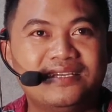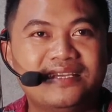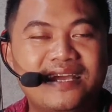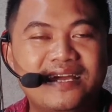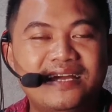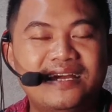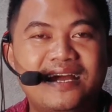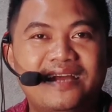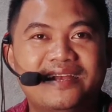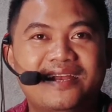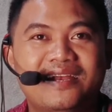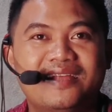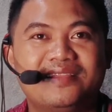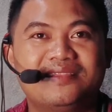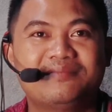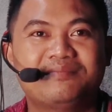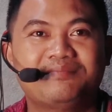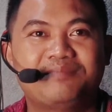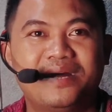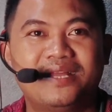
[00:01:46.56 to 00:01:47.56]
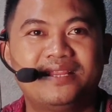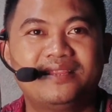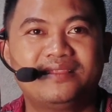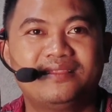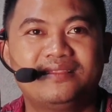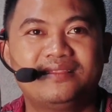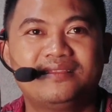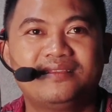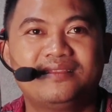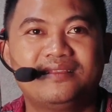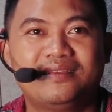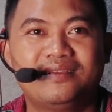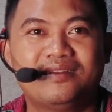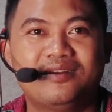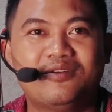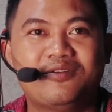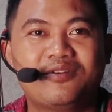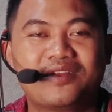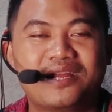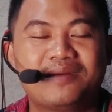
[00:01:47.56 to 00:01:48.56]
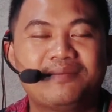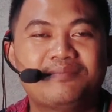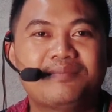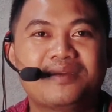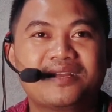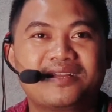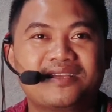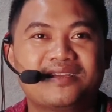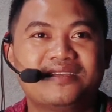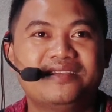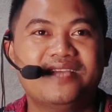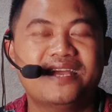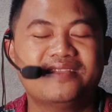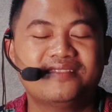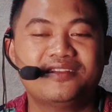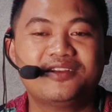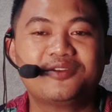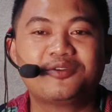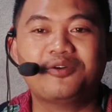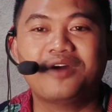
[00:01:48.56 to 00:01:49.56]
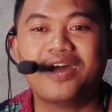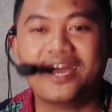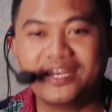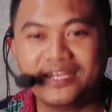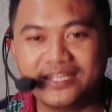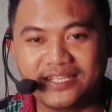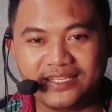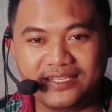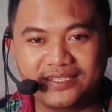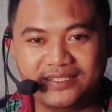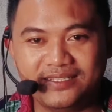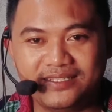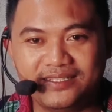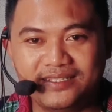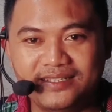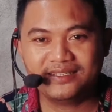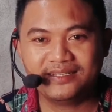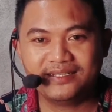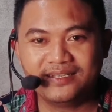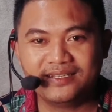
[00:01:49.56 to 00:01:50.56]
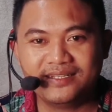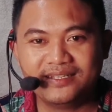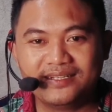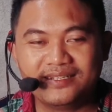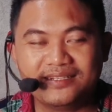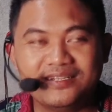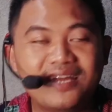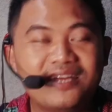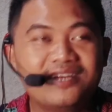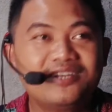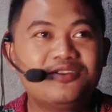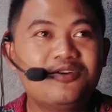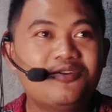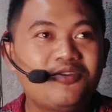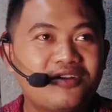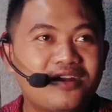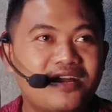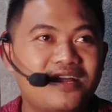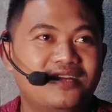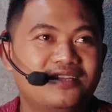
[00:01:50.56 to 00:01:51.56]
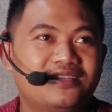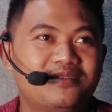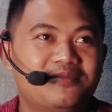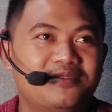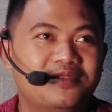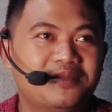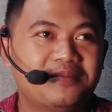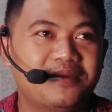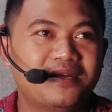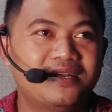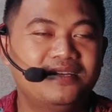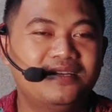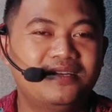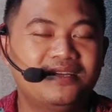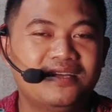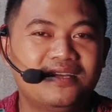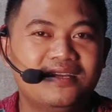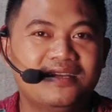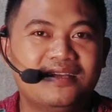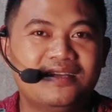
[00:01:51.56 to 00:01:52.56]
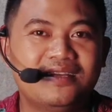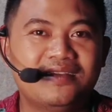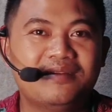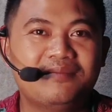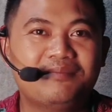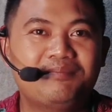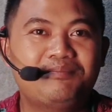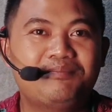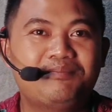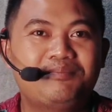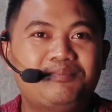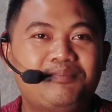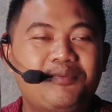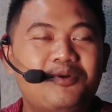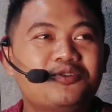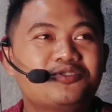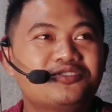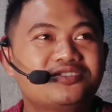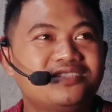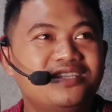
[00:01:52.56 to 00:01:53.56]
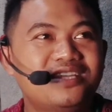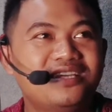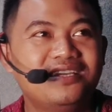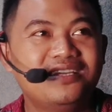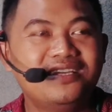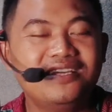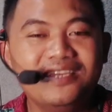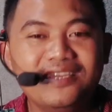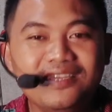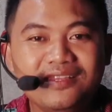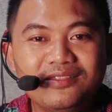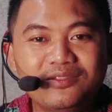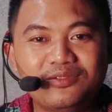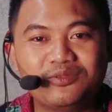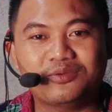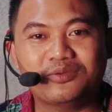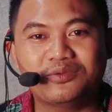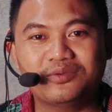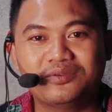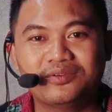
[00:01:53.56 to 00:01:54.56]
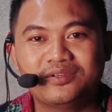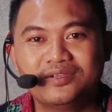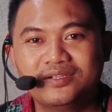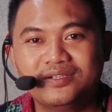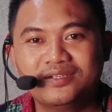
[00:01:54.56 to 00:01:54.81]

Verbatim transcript: yang adalah tempat orang berkegiatan rohani dan dorang teman-teman posting itu